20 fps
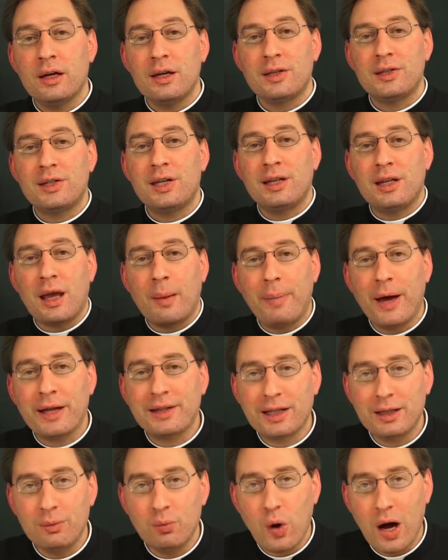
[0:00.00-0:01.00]
c'est un
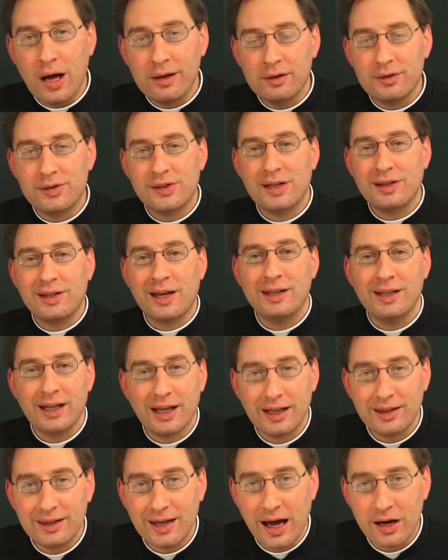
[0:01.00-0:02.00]
patrimoine, c'est un
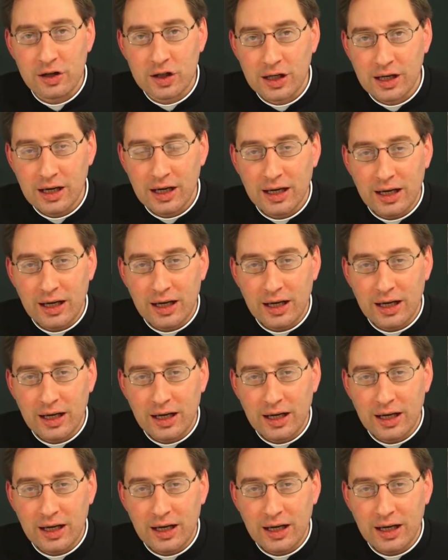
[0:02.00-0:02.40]
héritage.